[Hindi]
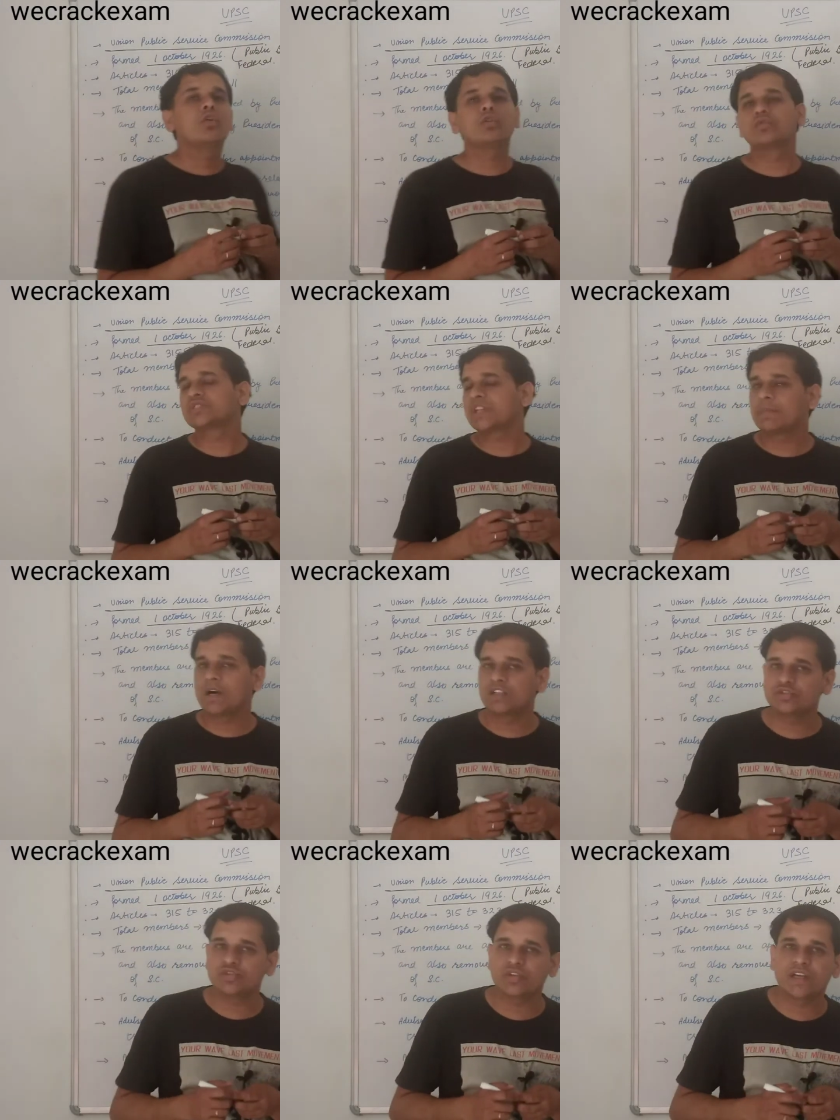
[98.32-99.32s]
और उसके बाद
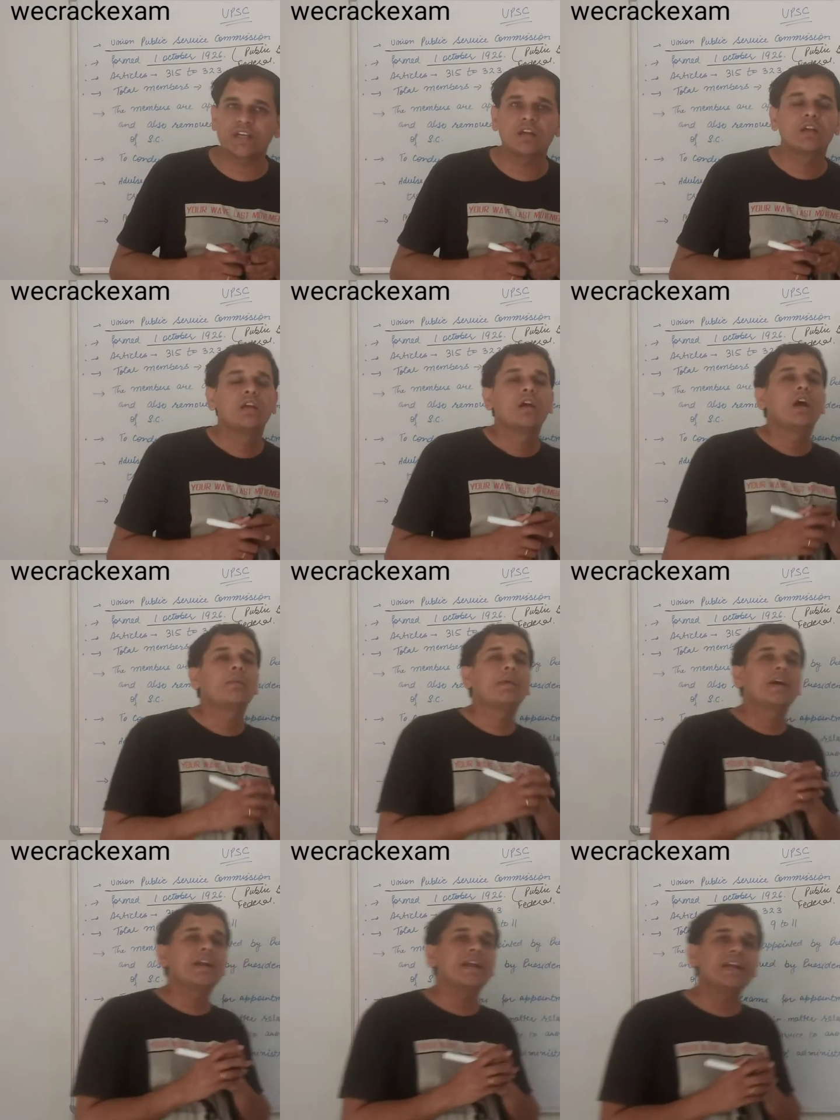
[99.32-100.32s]
जो है
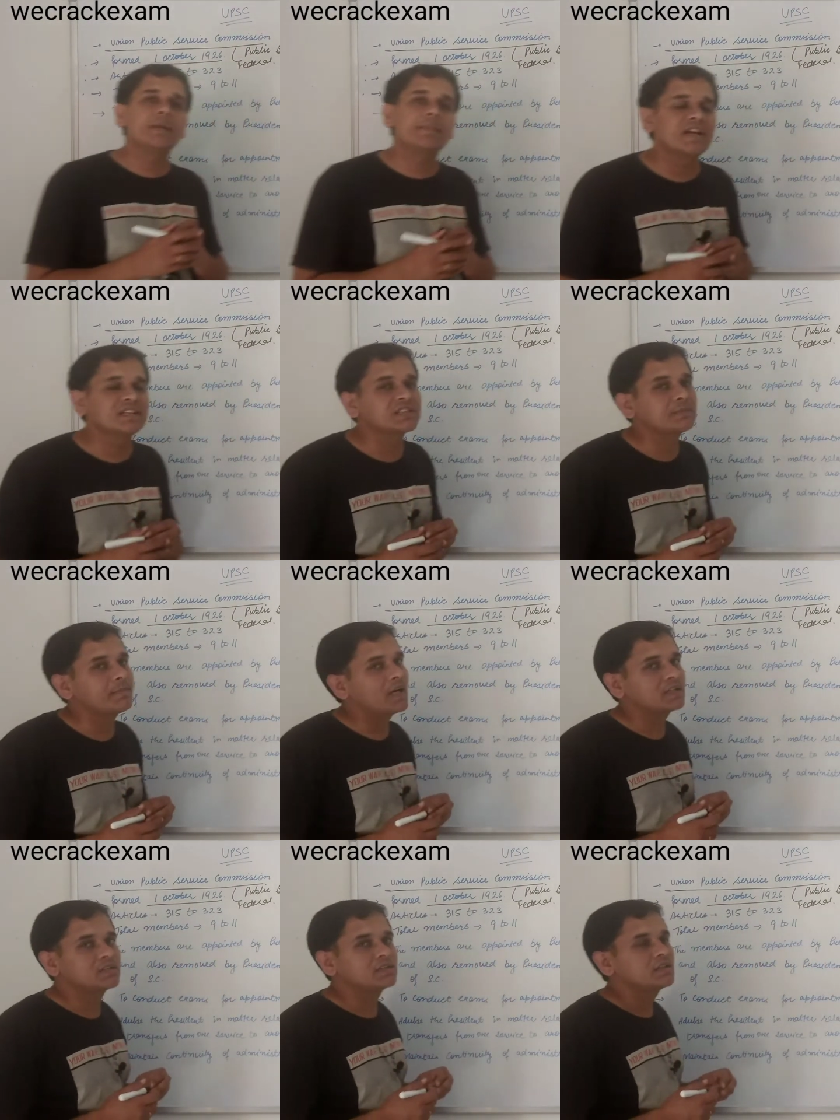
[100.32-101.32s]
हमारे इंडिपेंडेंस के
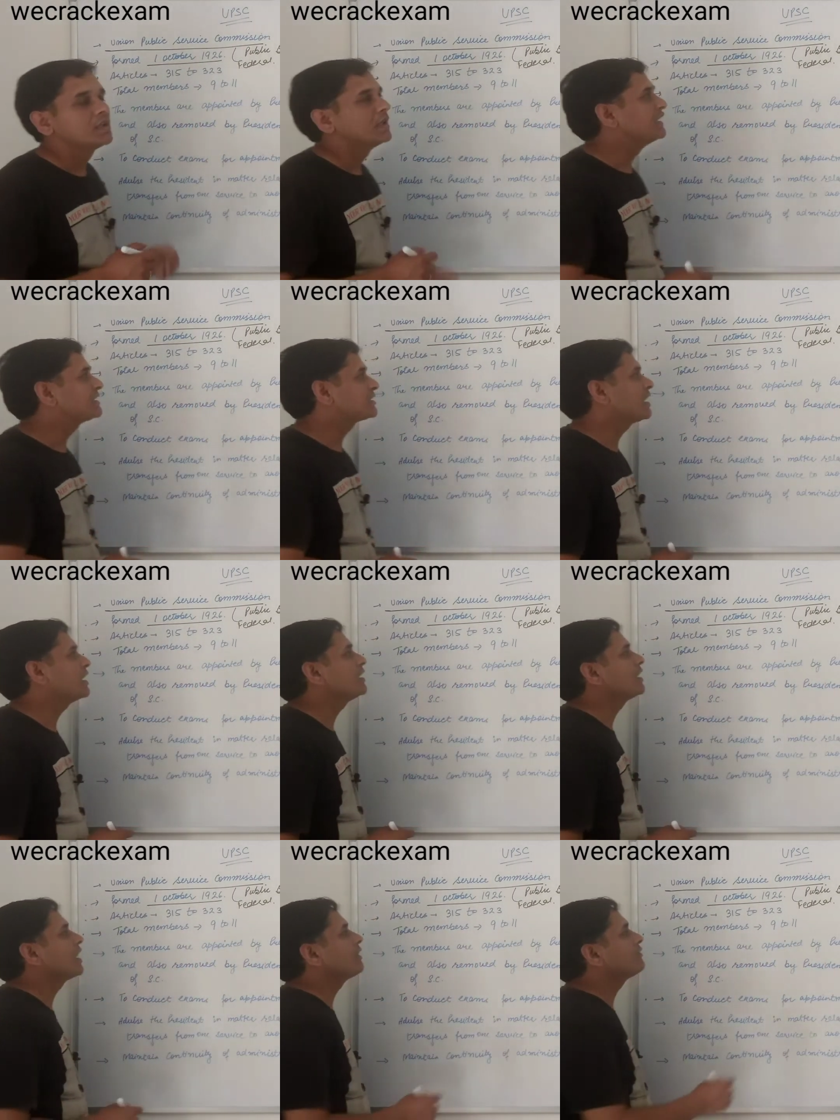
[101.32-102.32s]
बाद इसका
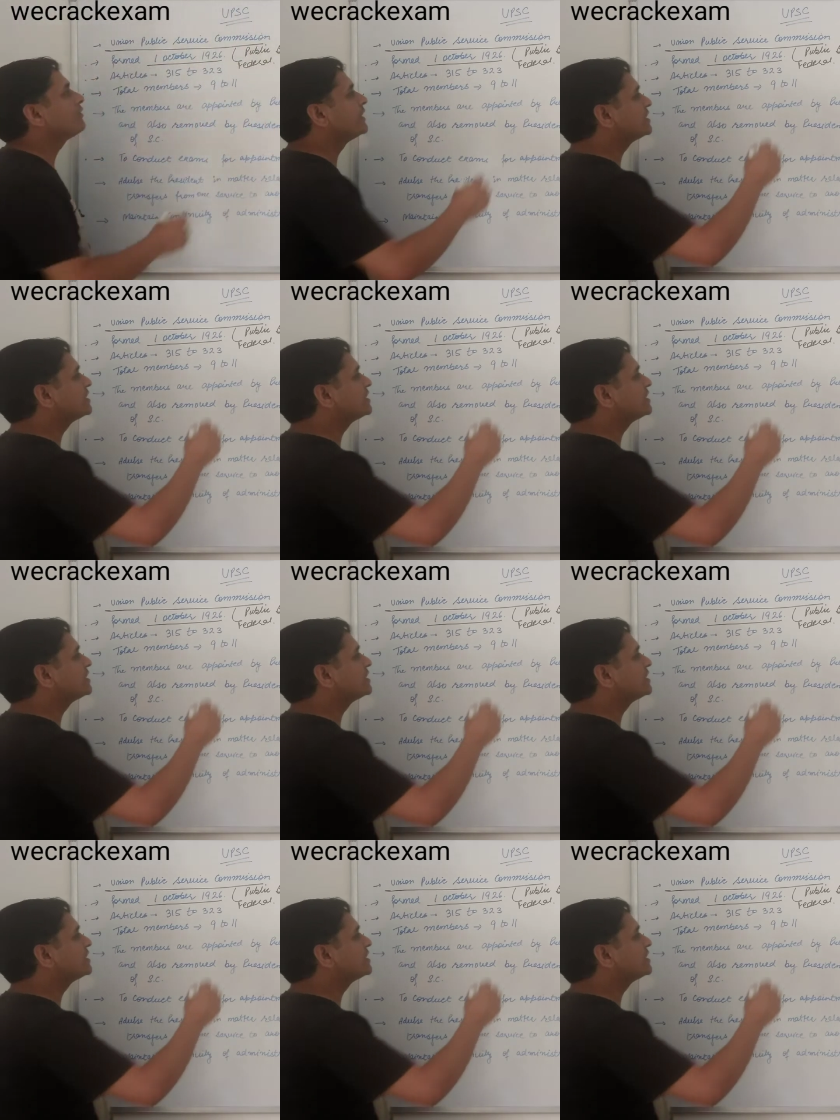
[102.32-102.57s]
नाम फिर